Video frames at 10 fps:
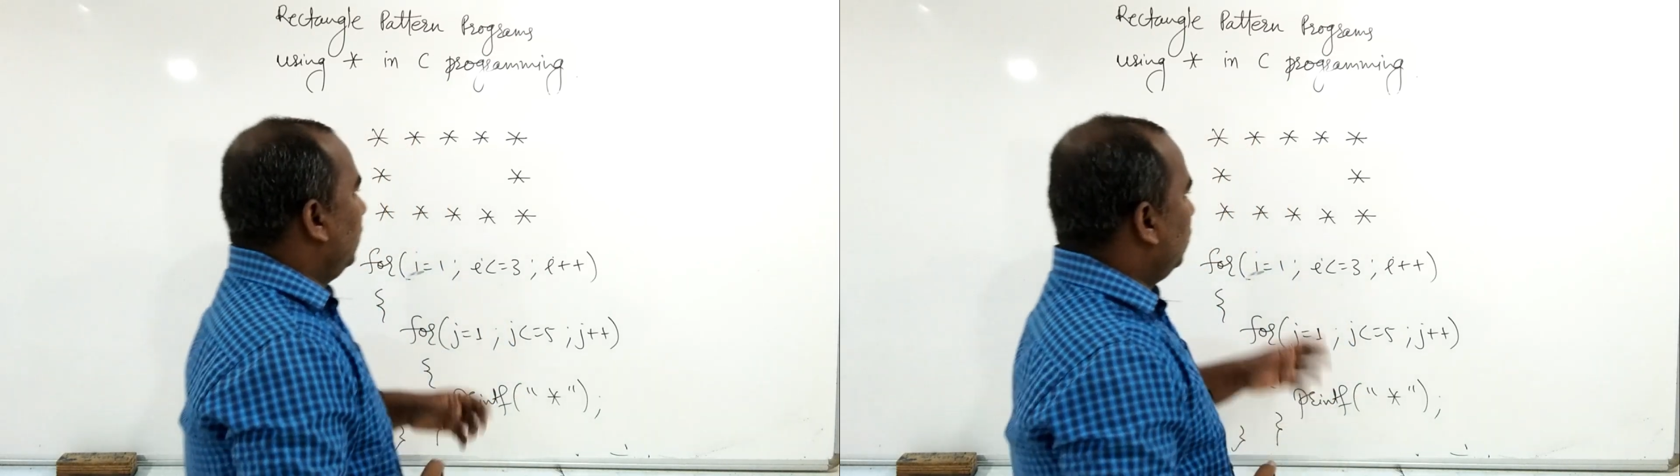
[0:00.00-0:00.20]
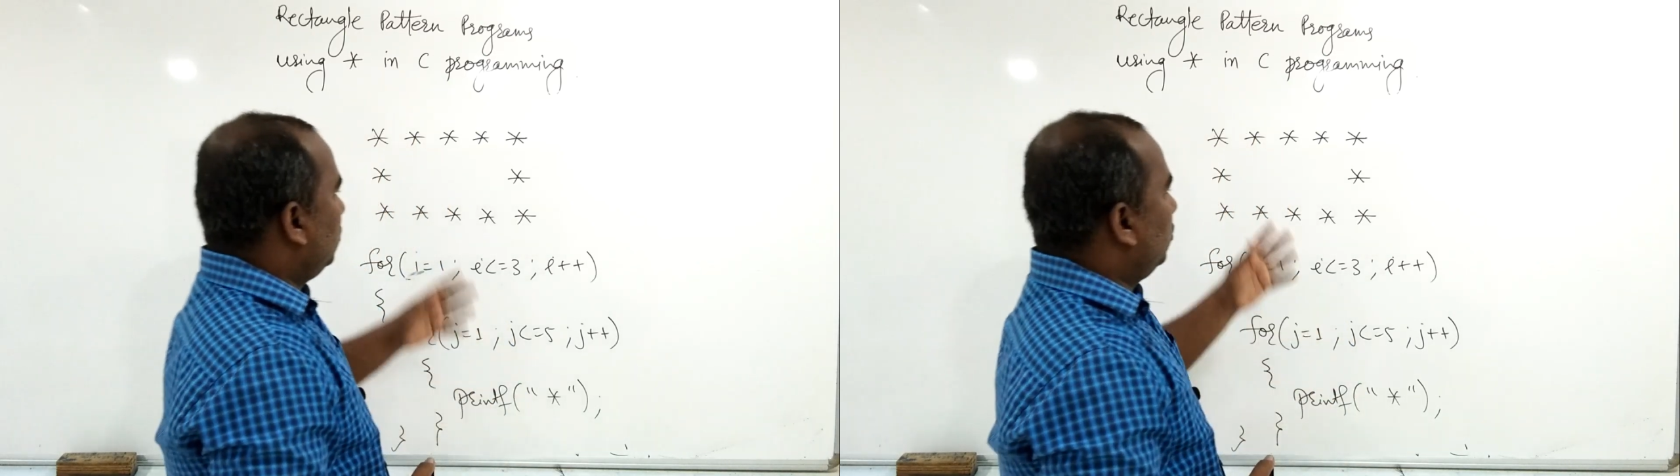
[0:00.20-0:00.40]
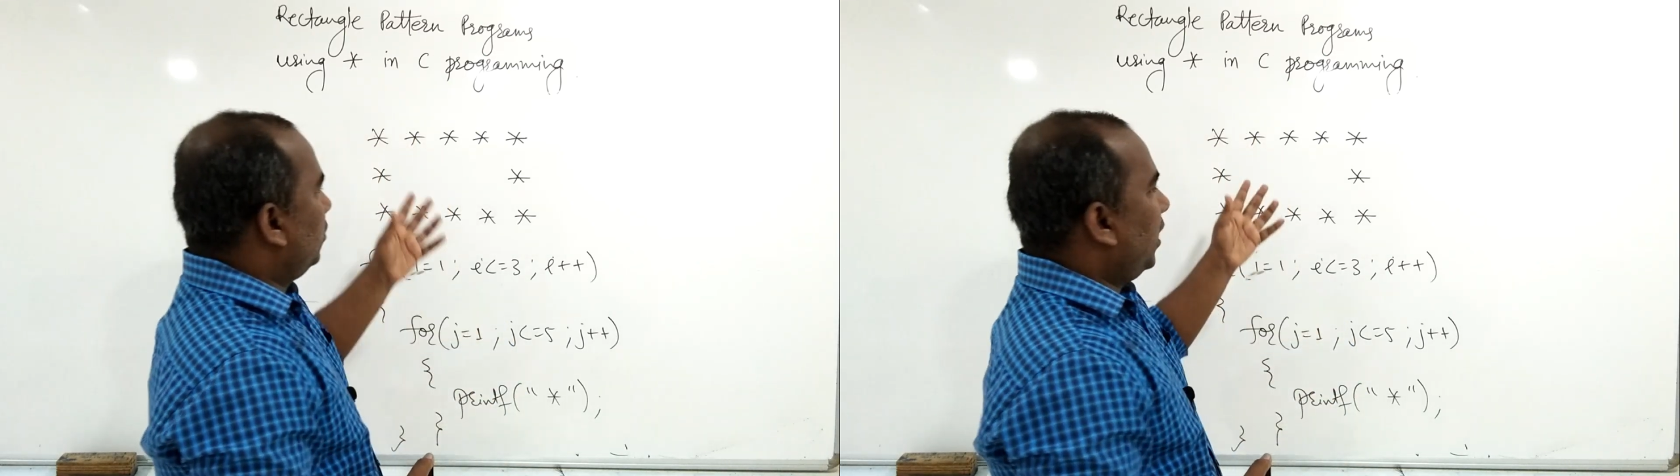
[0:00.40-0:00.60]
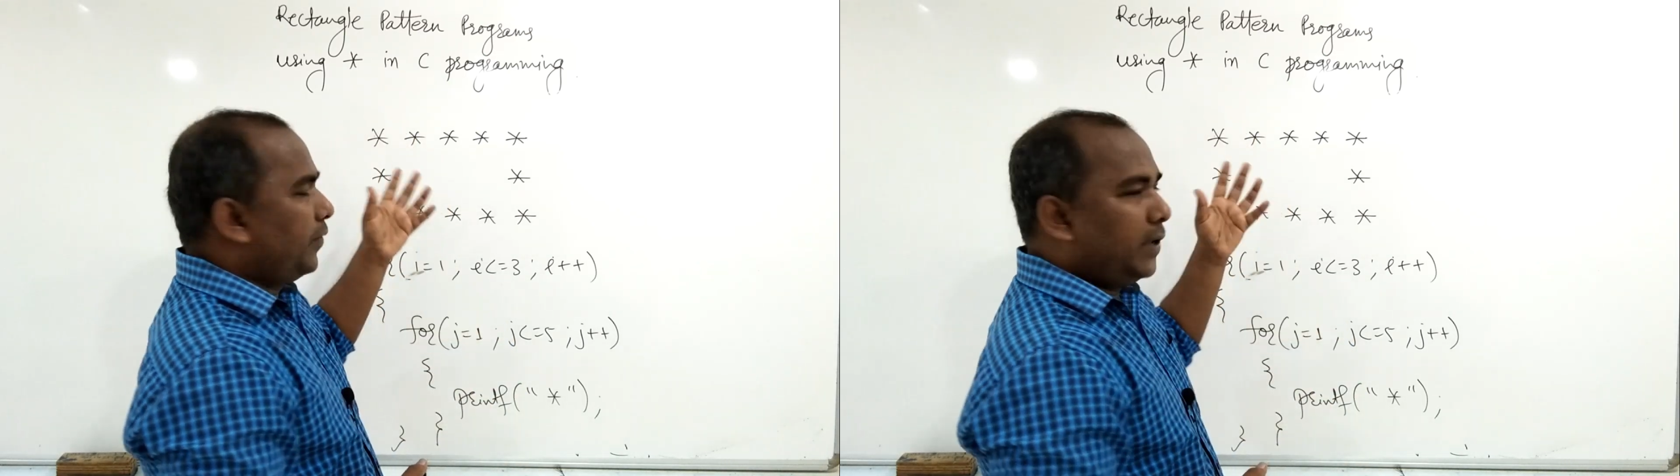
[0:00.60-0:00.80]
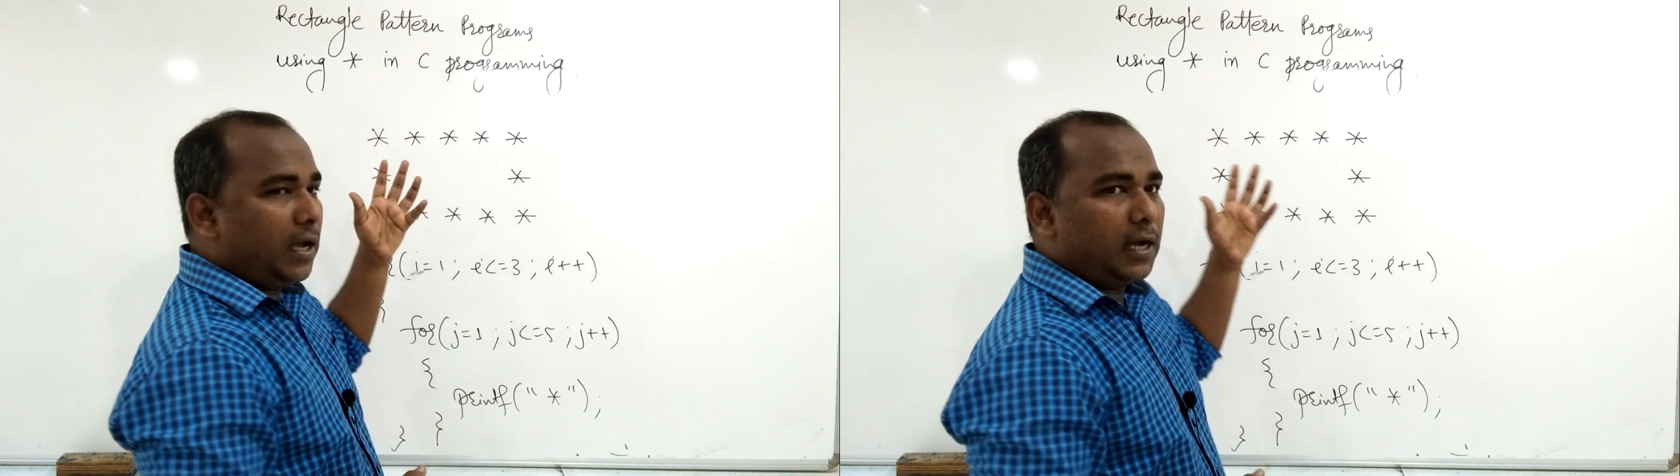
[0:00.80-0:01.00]
दोस्तों
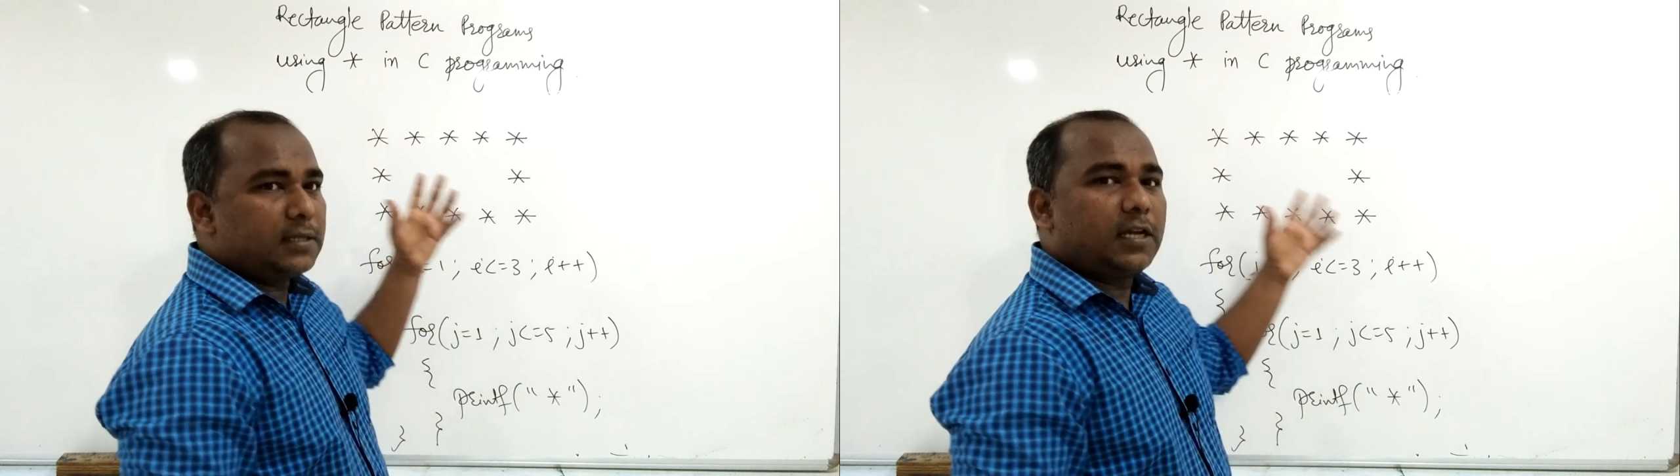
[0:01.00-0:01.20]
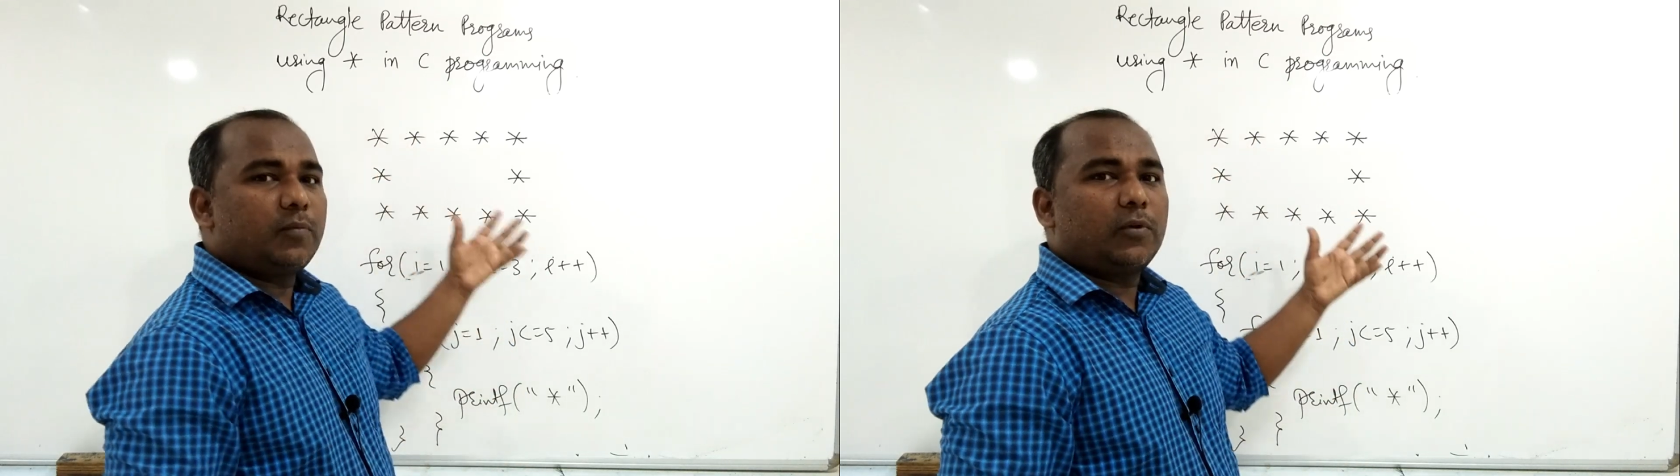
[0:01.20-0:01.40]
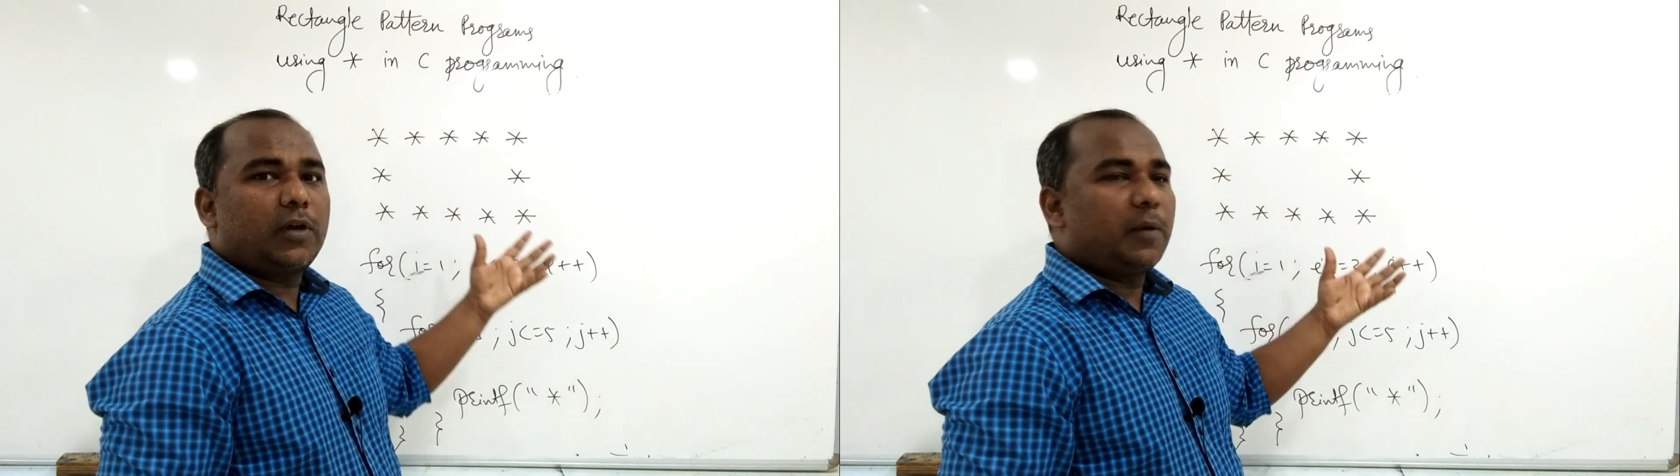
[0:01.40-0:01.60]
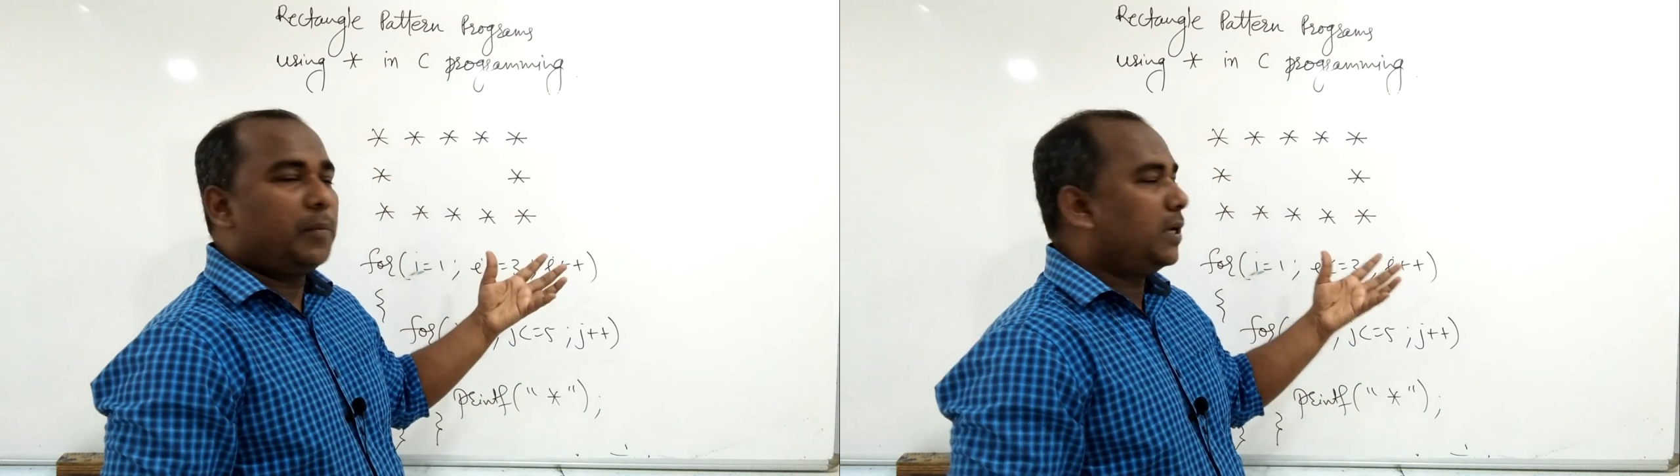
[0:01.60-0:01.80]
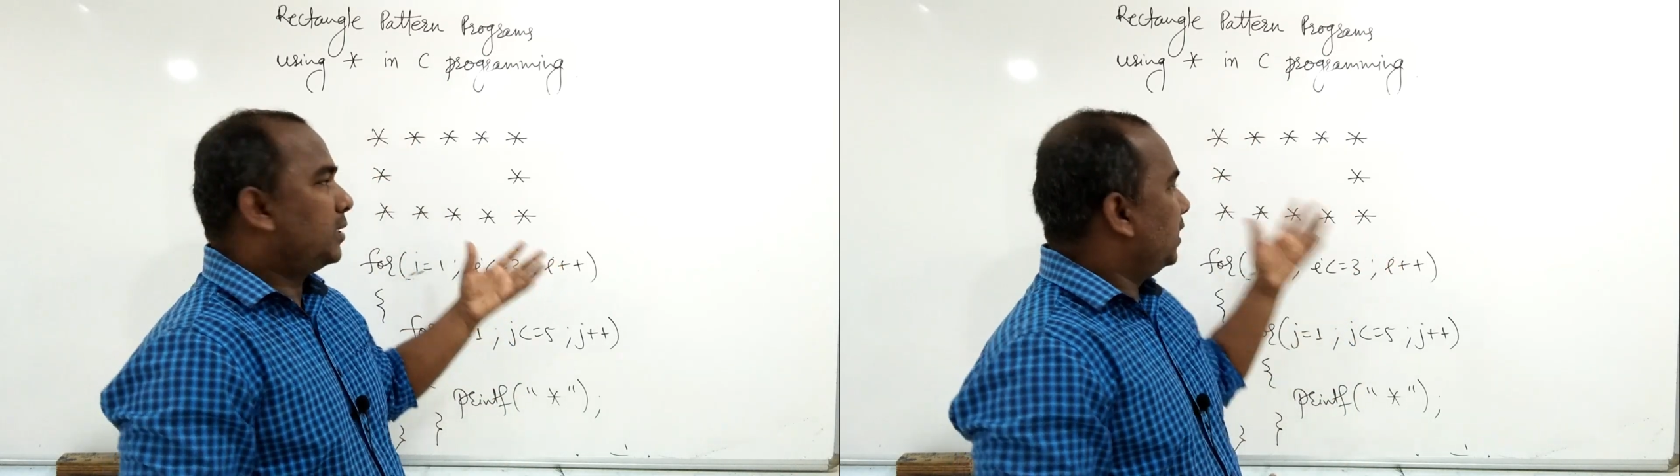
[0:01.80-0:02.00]
काफ़ी आसान प्रोग्राम है